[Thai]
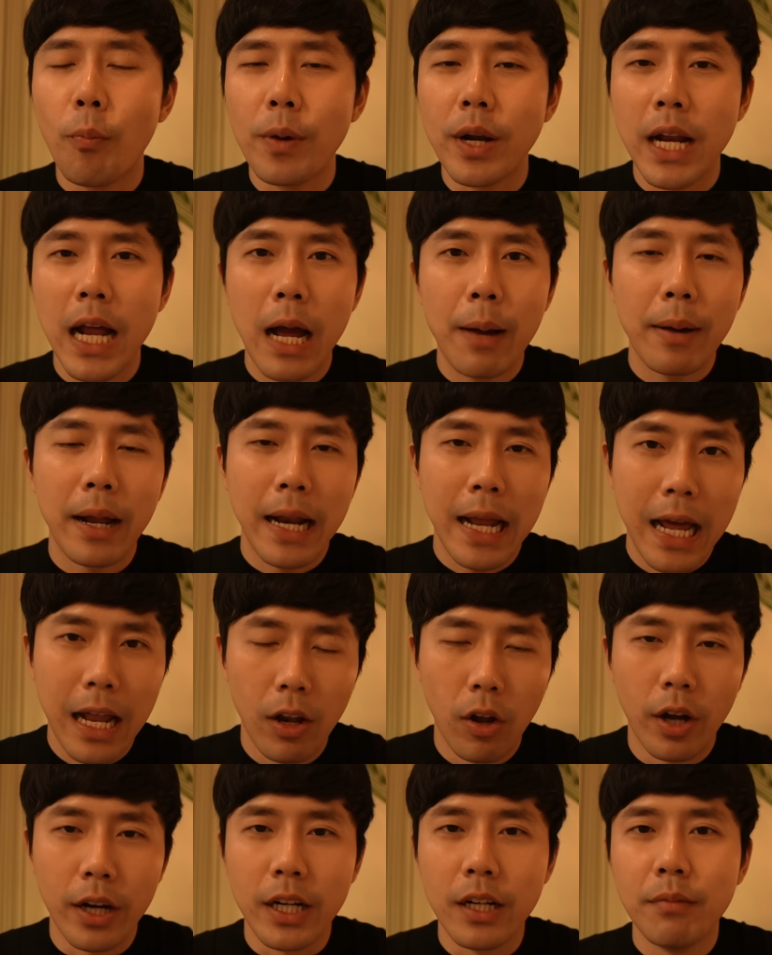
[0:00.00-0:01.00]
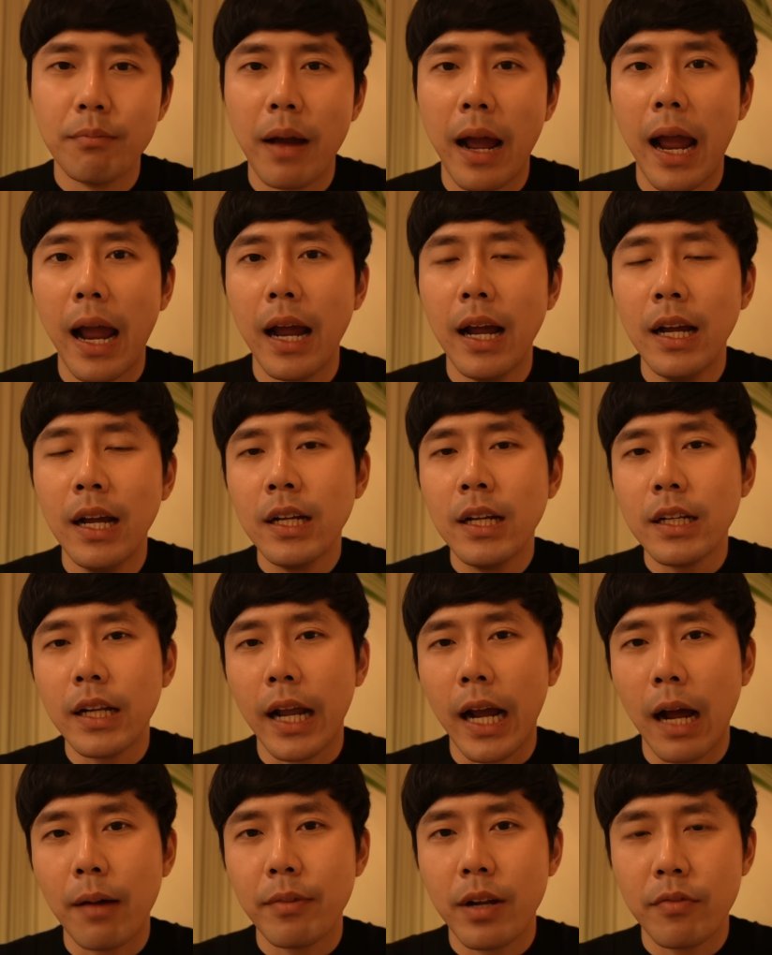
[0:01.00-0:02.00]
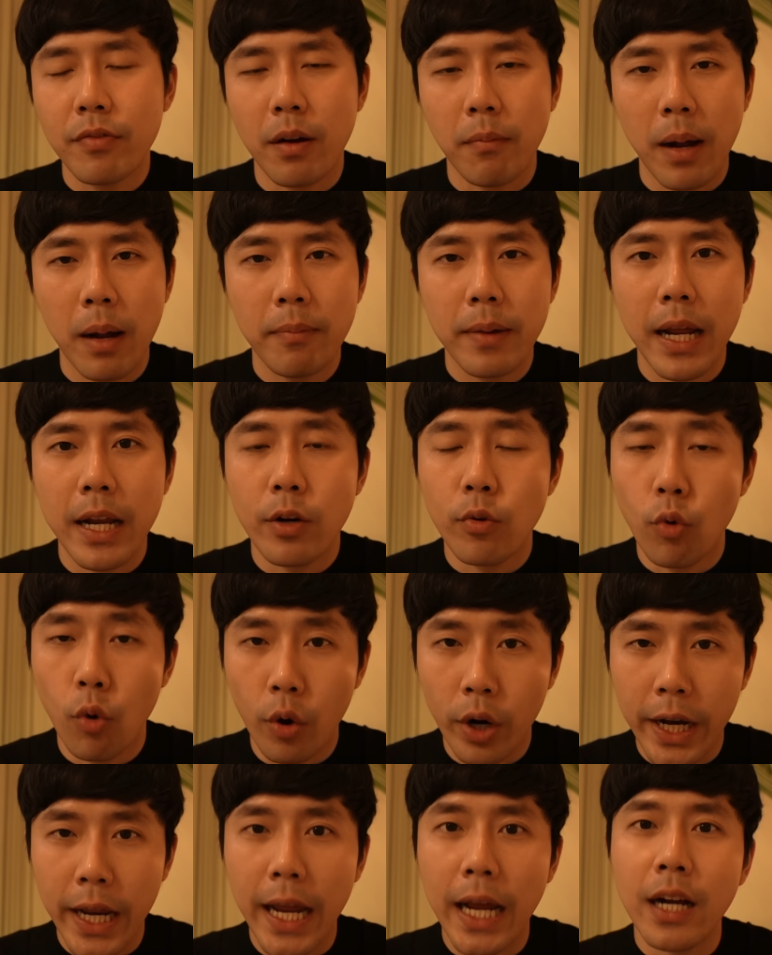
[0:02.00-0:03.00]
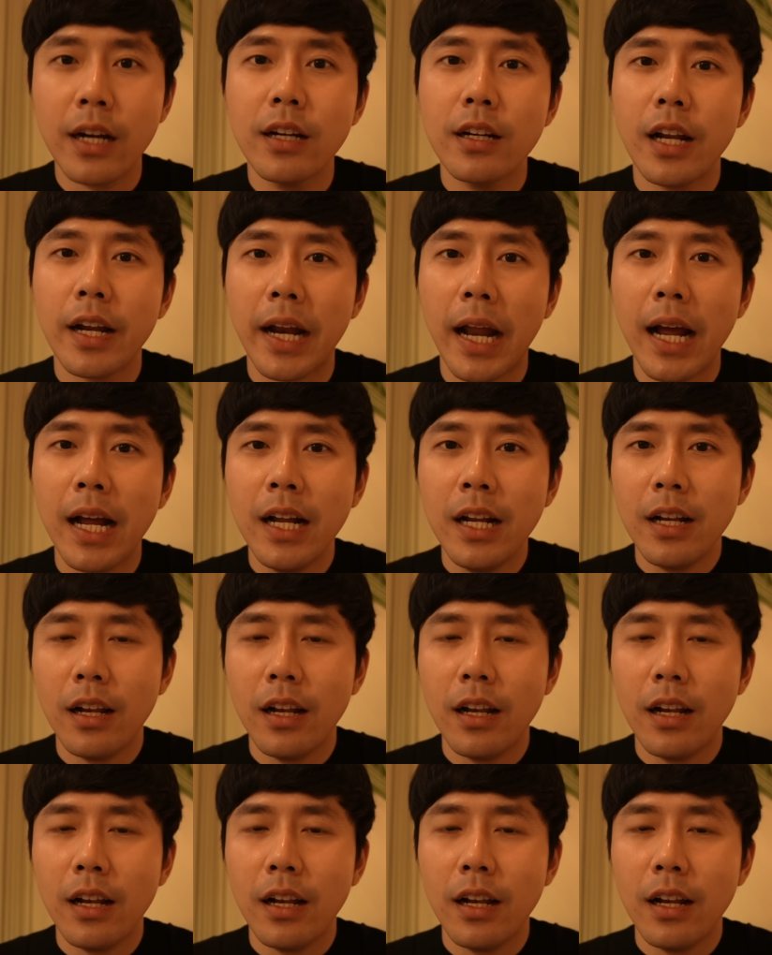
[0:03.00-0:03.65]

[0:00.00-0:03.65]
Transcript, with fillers: 65,500 ขึ้นมานะครับในฝั่งภาพเดย์ดูโอเคขึ้นเลยนะ